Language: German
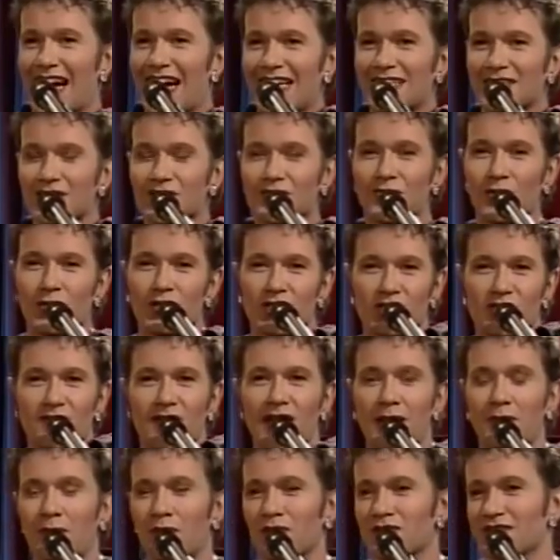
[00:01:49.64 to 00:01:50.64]
keine schwule
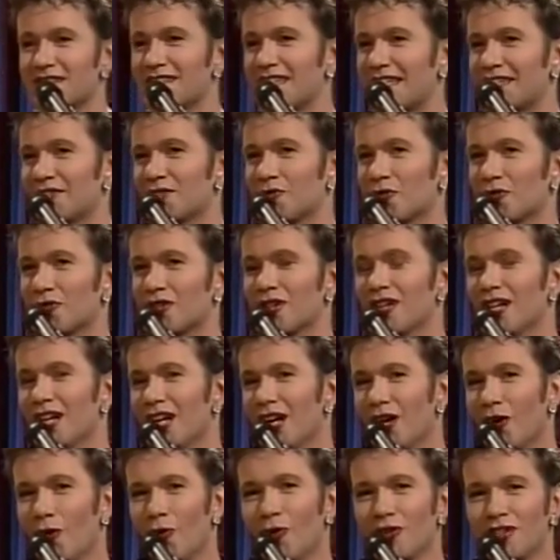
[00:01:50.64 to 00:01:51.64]
Schwerpunktsendung
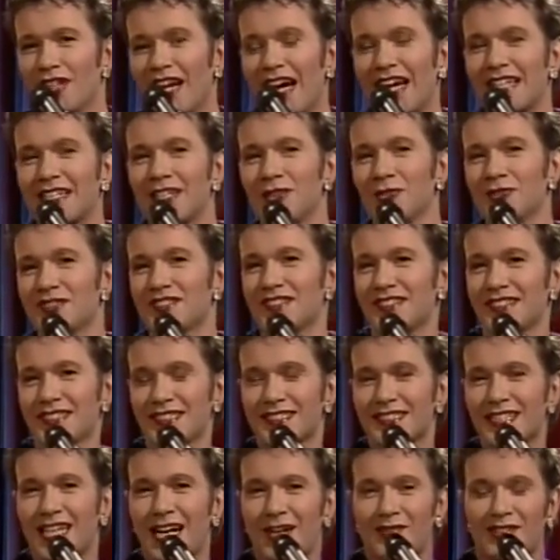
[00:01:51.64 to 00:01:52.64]
ohne eine
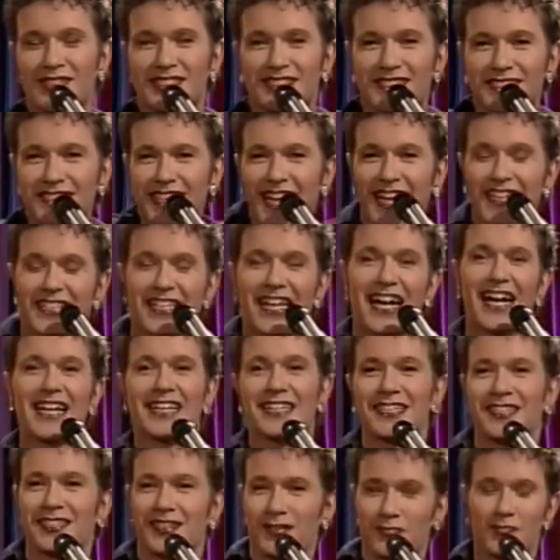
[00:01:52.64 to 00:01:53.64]
lustige
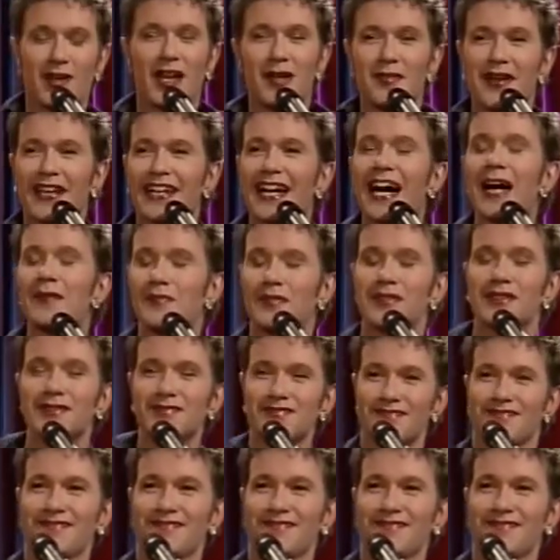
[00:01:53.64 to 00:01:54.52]
Travestieeinlage. Playback ab.